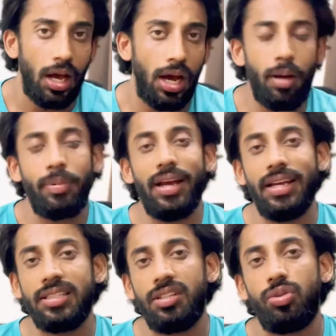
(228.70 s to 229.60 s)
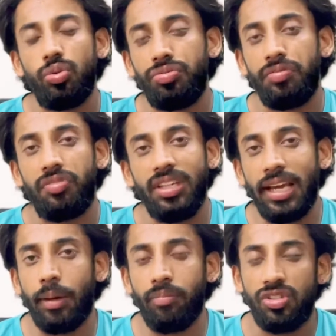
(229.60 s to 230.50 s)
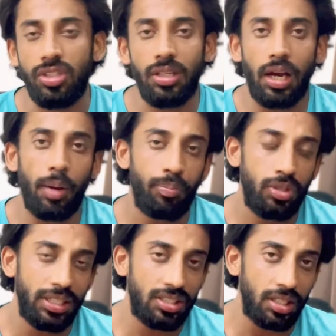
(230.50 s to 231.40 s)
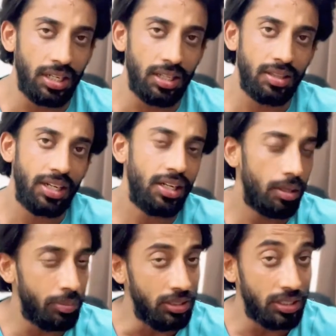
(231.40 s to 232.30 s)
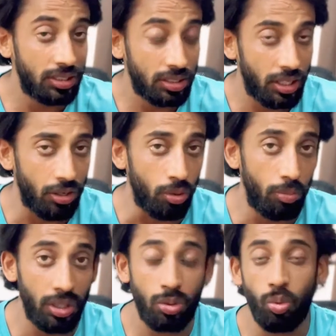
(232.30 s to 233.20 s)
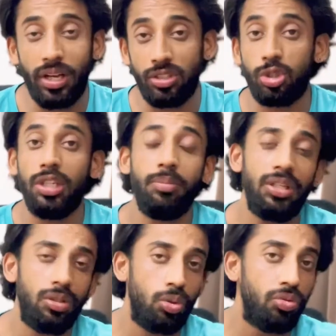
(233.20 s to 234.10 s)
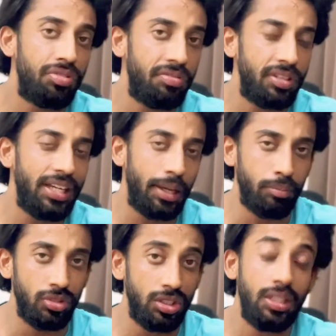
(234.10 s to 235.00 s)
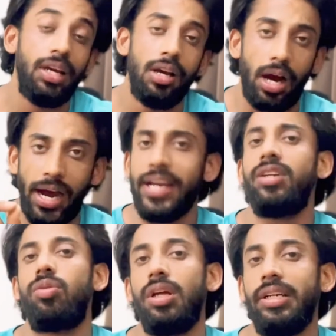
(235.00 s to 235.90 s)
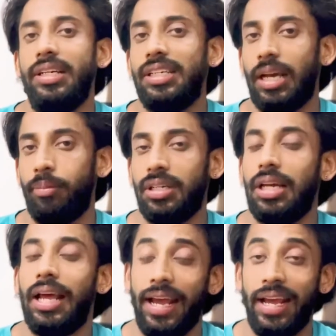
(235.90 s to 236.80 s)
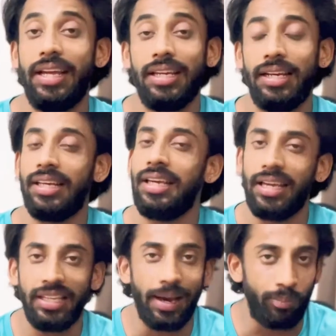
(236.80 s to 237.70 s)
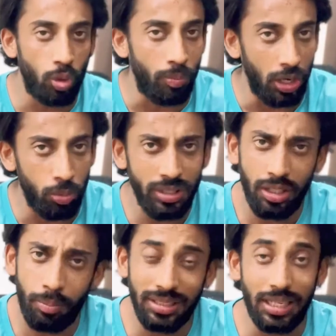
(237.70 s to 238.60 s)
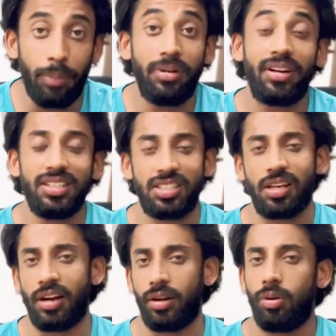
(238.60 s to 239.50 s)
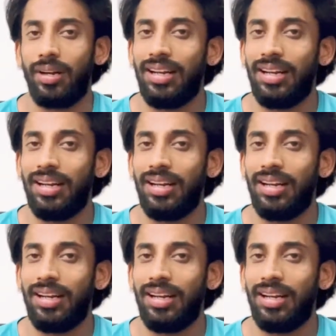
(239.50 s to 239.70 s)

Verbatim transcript: आप एज अ 250 फिफ्टी आप टेस्ट इन आप इंजेक्ट कर रहे हो बट वो एक्चुअली में 250 फिफ्टी हाई क्वालिटी केमिकल है या नहीं है ये आपको मालूम नहीं है बस आप ट्रस्ट कर रहे हो एक